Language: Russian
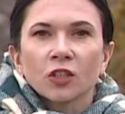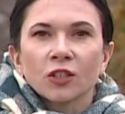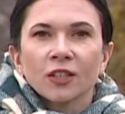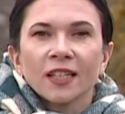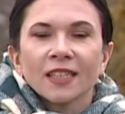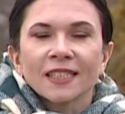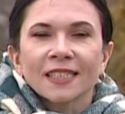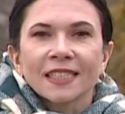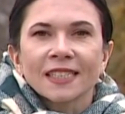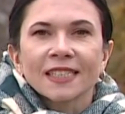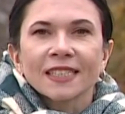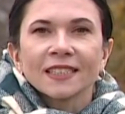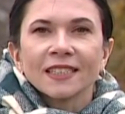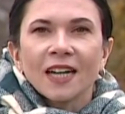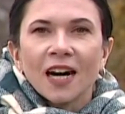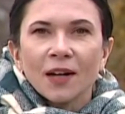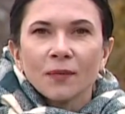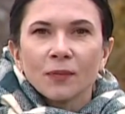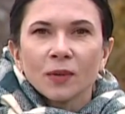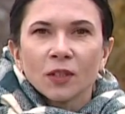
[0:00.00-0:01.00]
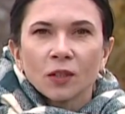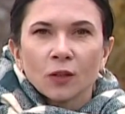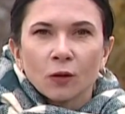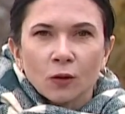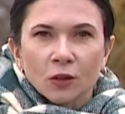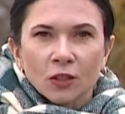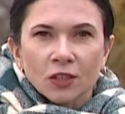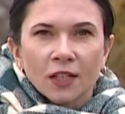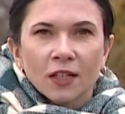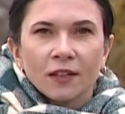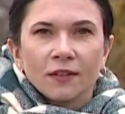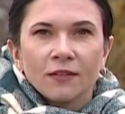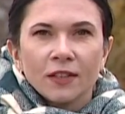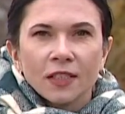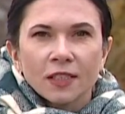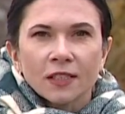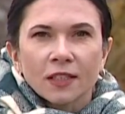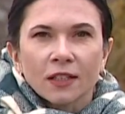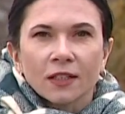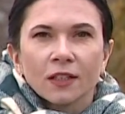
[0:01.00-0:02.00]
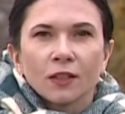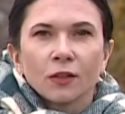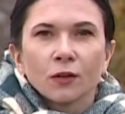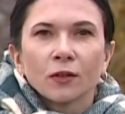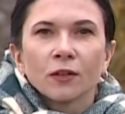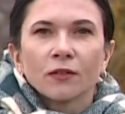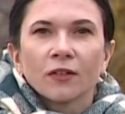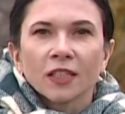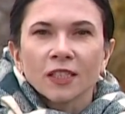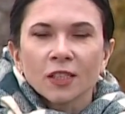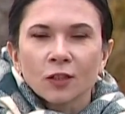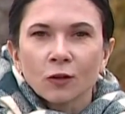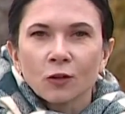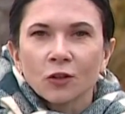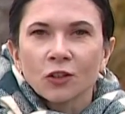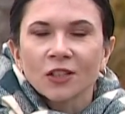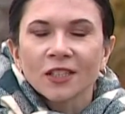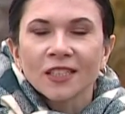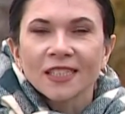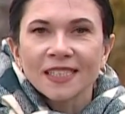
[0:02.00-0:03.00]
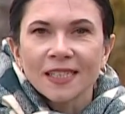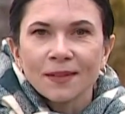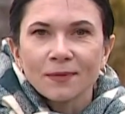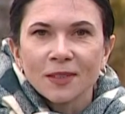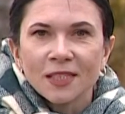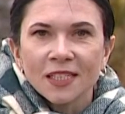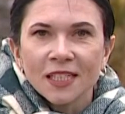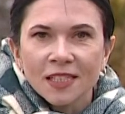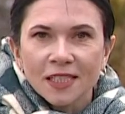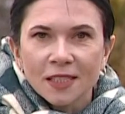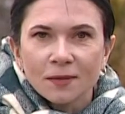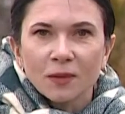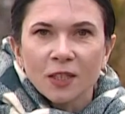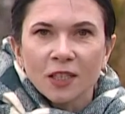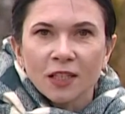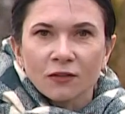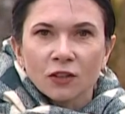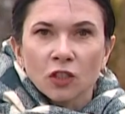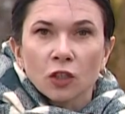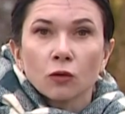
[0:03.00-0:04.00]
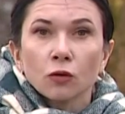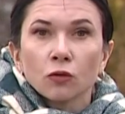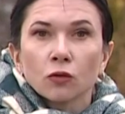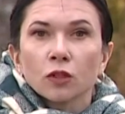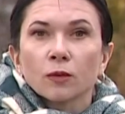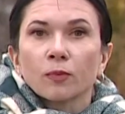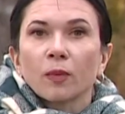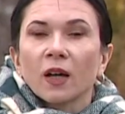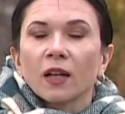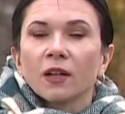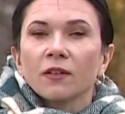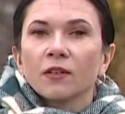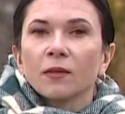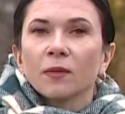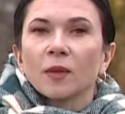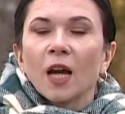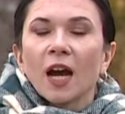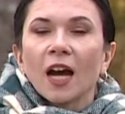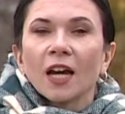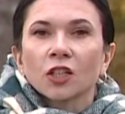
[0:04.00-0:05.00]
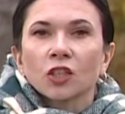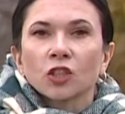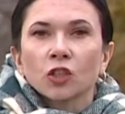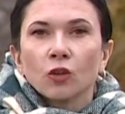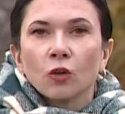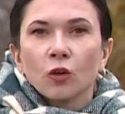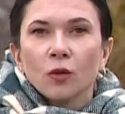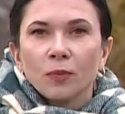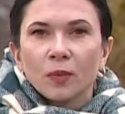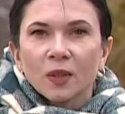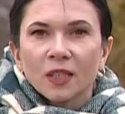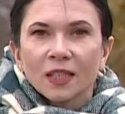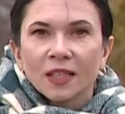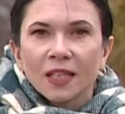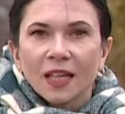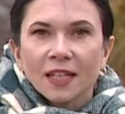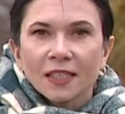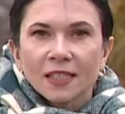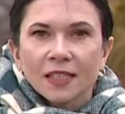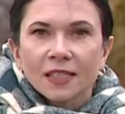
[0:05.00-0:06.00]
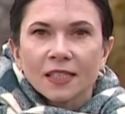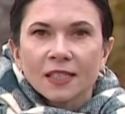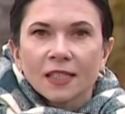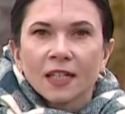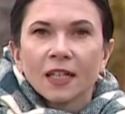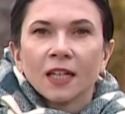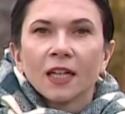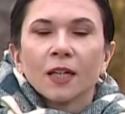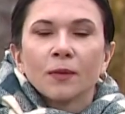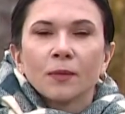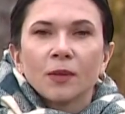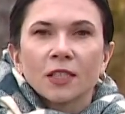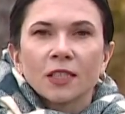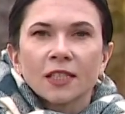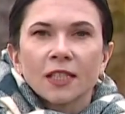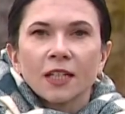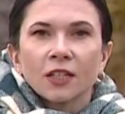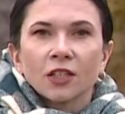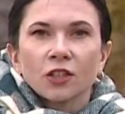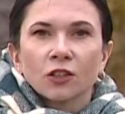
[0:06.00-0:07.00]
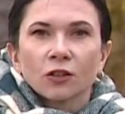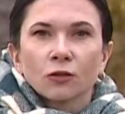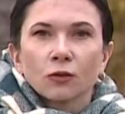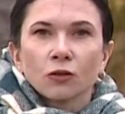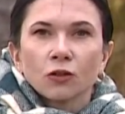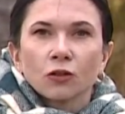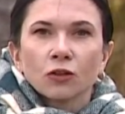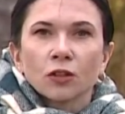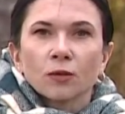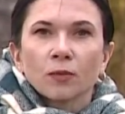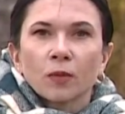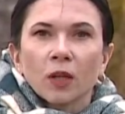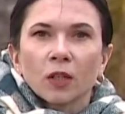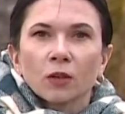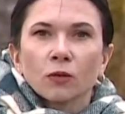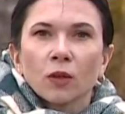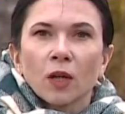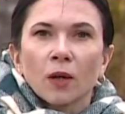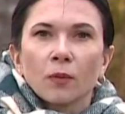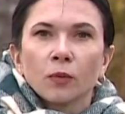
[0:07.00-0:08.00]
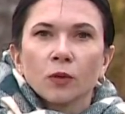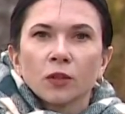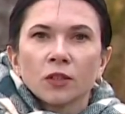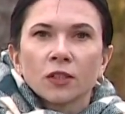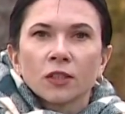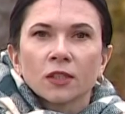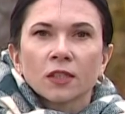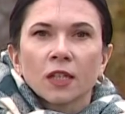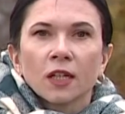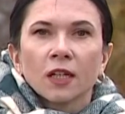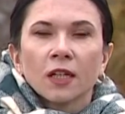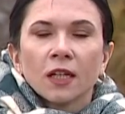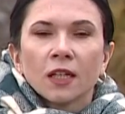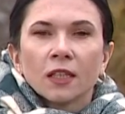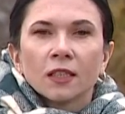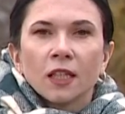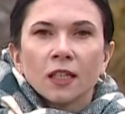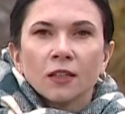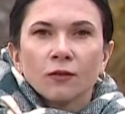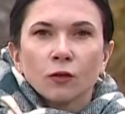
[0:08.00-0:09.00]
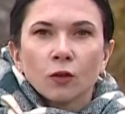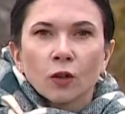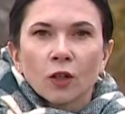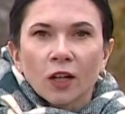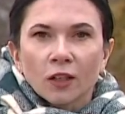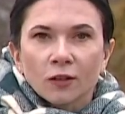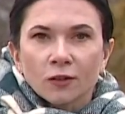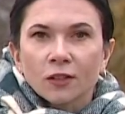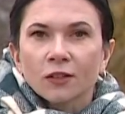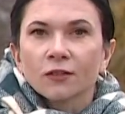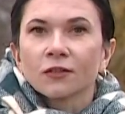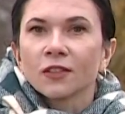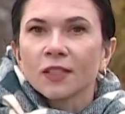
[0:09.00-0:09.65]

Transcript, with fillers: ожидается слабый дождь. Ветер юго-восточный 7-10 метров в секунду с порывами аж до 15. Предстоящей ночью температура опустится до 2 градусов